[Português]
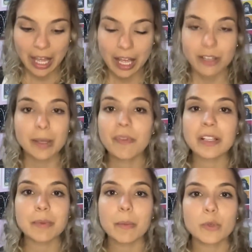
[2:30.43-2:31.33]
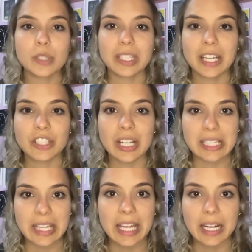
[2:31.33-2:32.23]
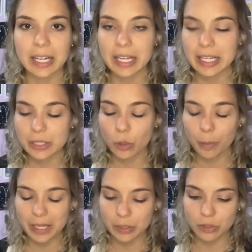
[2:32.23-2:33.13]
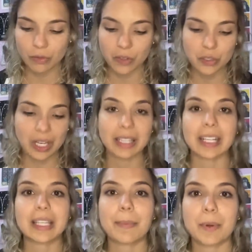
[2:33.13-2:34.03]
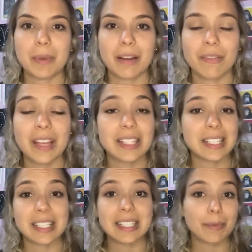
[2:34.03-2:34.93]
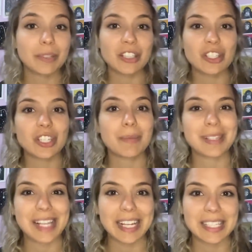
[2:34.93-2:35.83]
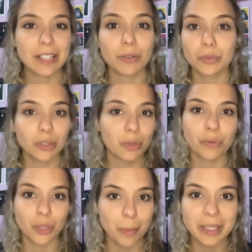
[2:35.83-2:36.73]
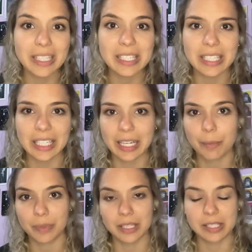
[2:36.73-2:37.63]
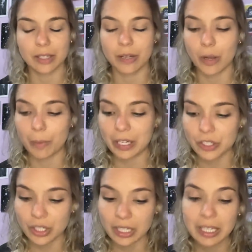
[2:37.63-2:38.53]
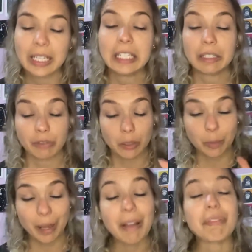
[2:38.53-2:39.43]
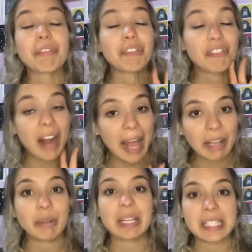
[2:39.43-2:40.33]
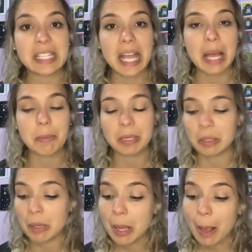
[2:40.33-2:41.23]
Eu sempre faço uma musiquinha de asneira, né, nesse começo de vídeo, quem tá aqui é a primeira vez. Às vezes tem muita gente que me segue esse ano todo e não viu nenhuma dancinha, né? Porque esse ano realmente foi um ano bem fraco nesse âmbito.